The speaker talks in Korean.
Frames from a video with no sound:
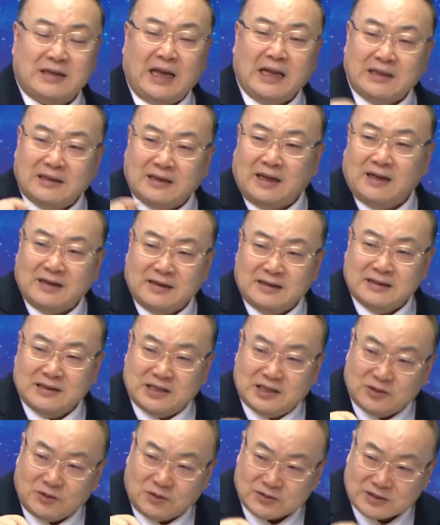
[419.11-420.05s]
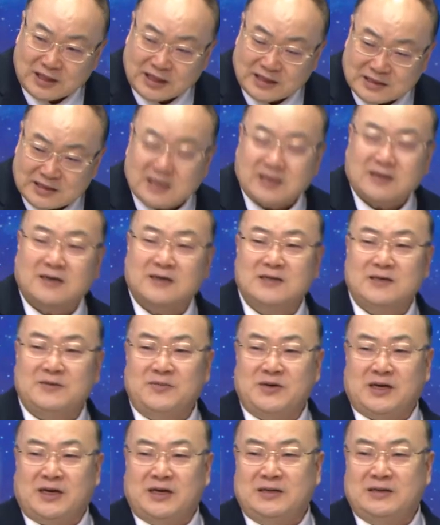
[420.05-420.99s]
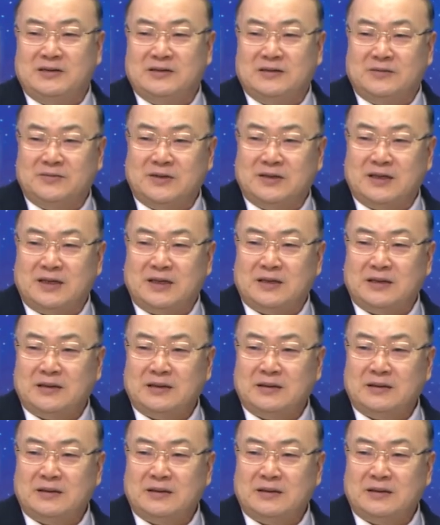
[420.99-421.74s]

했다는 기록 자체가 의미가 있는 겁니다.